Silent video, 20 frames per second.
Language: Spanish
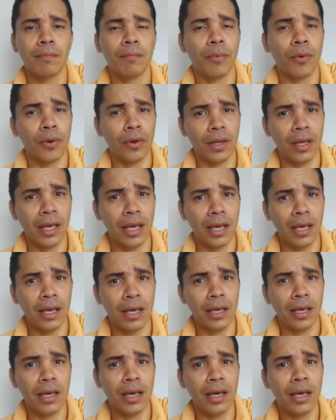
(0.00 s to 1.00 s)

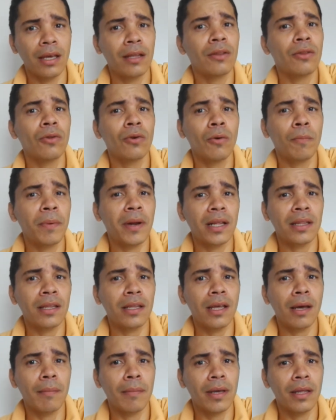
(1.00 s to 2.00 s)
porque esto
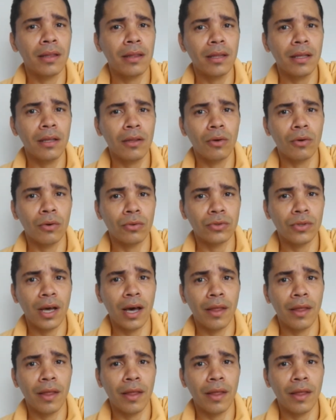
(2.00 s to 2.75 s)
prácticamente nos